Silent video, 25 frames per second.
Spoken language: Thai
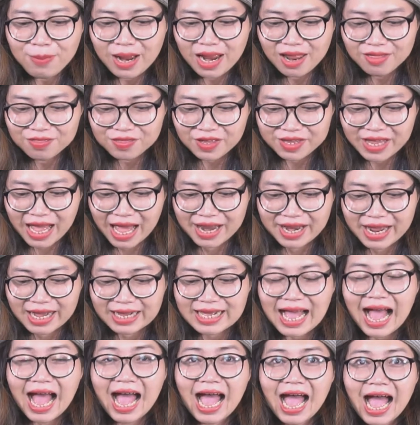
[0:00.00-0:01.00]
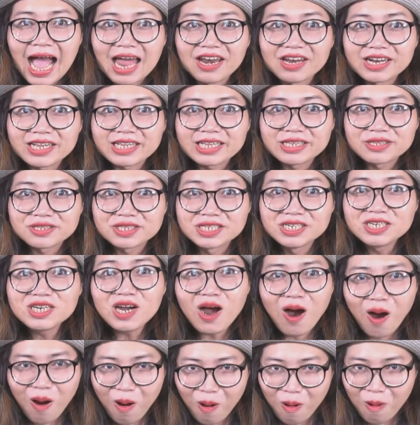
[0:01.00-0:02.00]
เป็นสถานการณ์ซื้อ
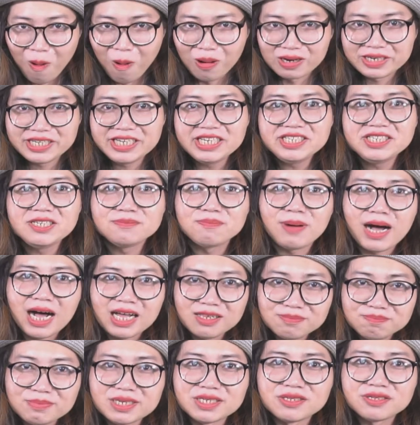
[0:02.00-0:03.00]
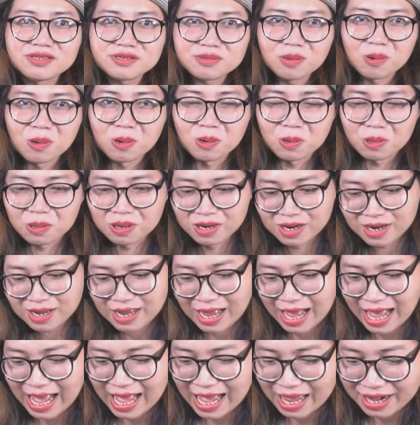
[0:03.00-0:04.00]
ของที่ department store
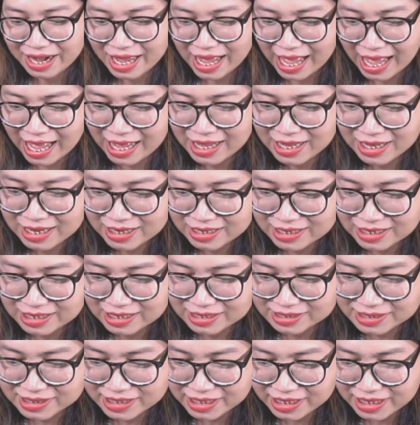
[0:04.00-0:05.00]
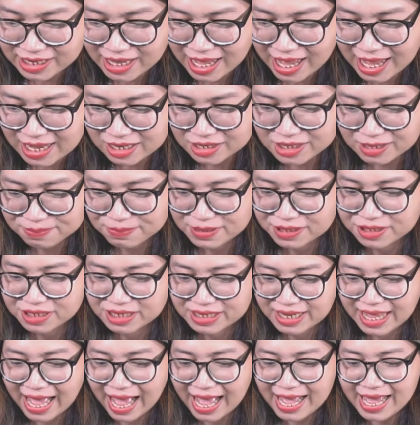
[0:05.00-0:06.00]
อ่านะฮะเกิดที่ห้างสรรพ
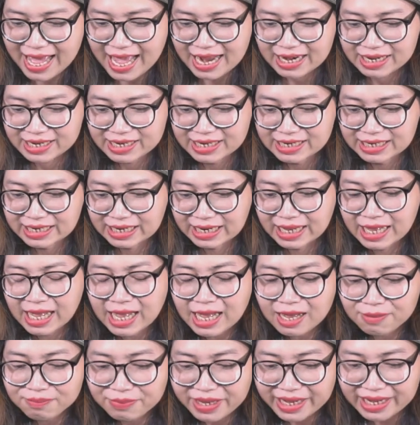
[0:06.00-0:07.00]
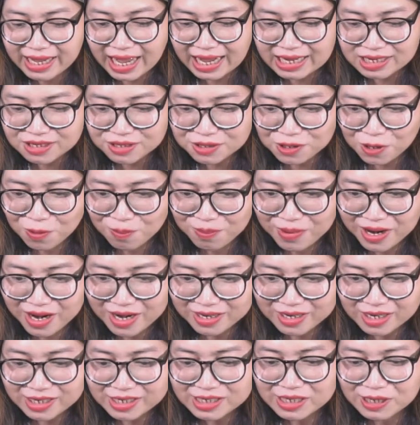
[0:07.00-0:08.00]
สินค้าแห่งหนึ่งมี customer
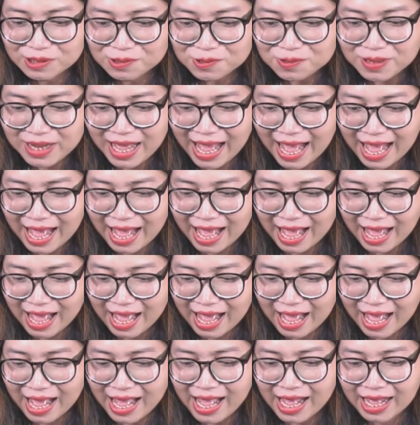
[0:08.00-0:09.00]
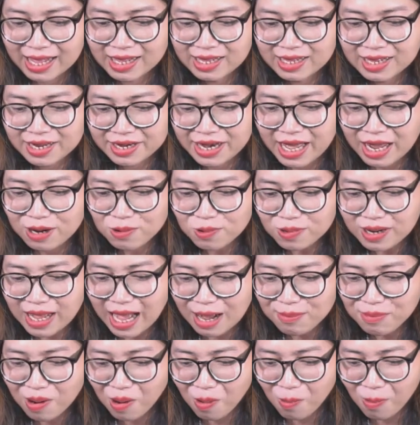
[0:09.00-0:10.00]
ก็คือลูกค้านะลูก
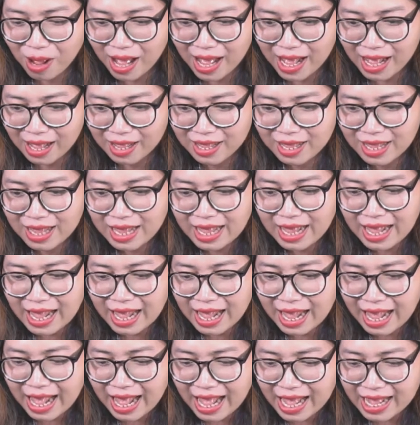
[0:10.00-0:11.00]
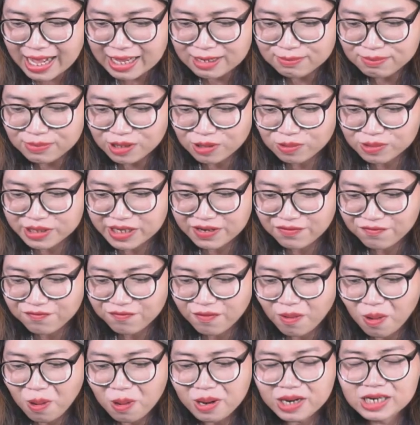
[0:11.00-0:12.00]
ค้าบอกว่า I'm looking
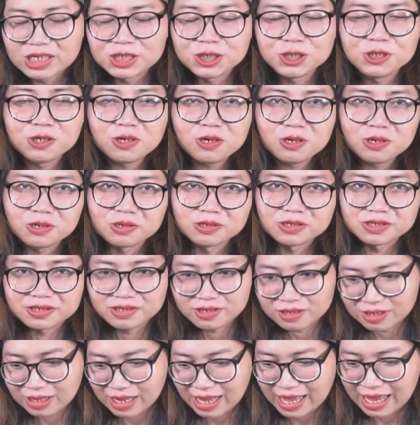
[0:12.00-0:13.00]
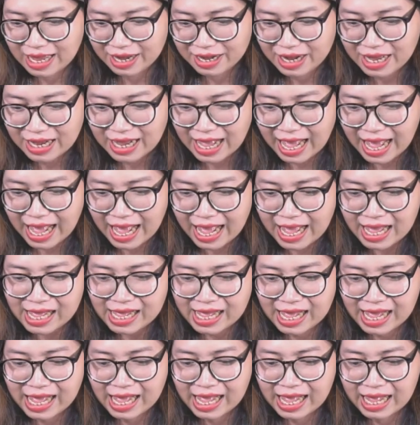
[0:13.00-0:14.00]
for a shirt อ่านะคะ
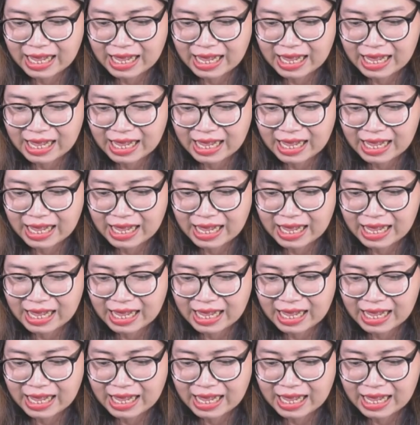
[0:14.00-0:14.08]
อ่า